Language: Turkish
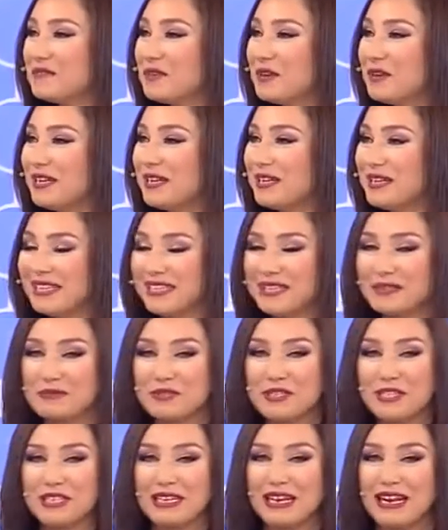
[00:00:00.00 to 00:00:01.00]
böyle e, daha
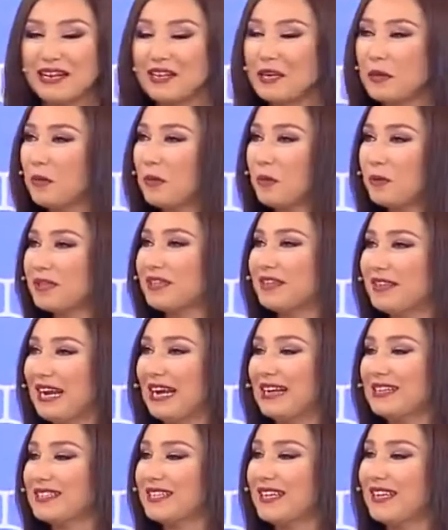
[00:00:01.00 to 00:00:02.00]
bir şeyler kibar.
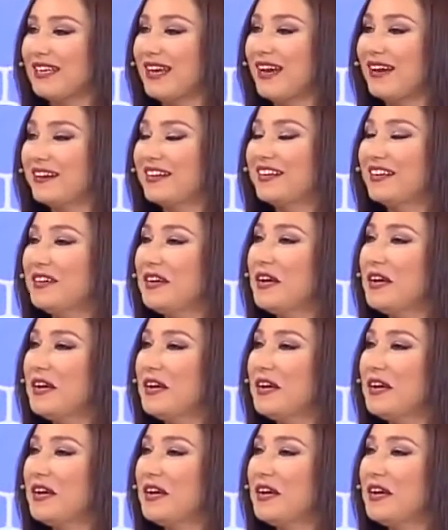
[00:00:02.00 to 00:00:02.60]
yapabilirlerse eğer